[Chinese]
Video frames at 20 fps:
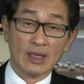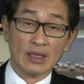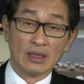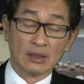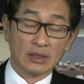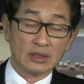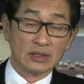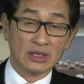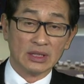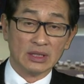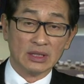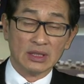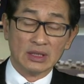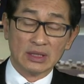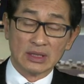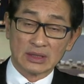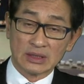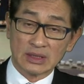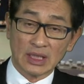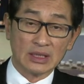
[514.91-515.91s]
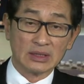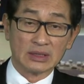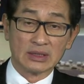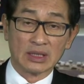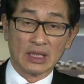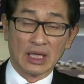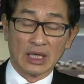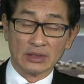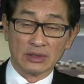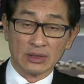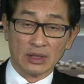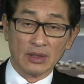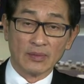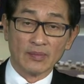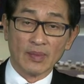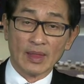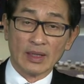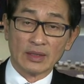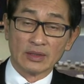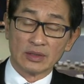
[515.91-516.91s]
可是暂时来说，
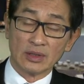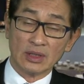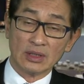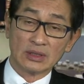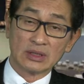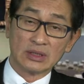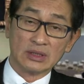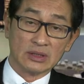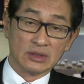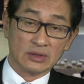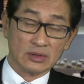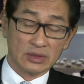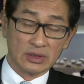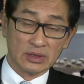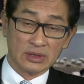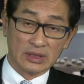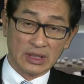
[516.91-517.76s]
虽然指数是